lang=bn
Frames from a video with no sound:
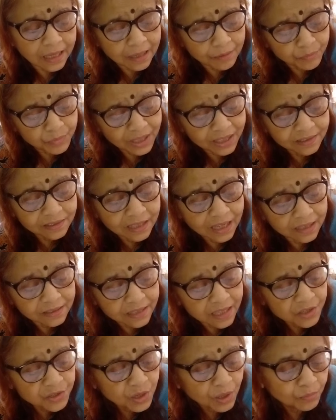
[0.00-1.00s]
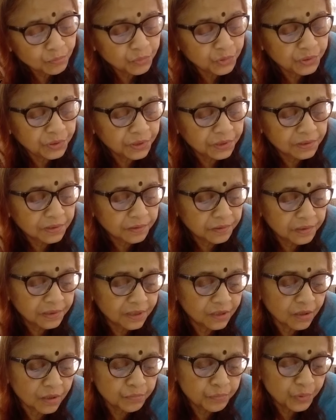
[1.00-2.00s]
আমরা দাদা সম্বোধন
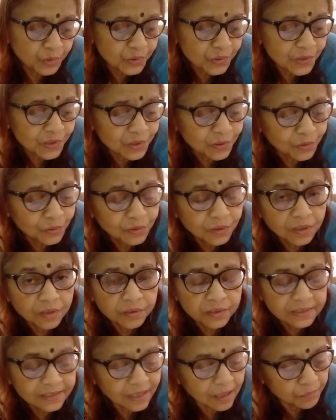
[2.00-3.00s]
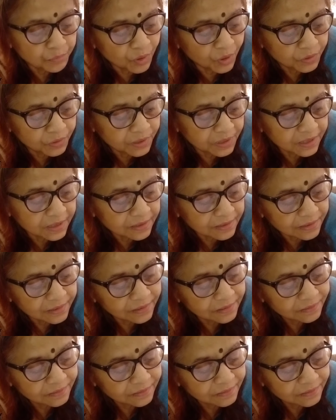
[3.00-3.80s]
করতে অভ্যস্ত অধ্যাপকদের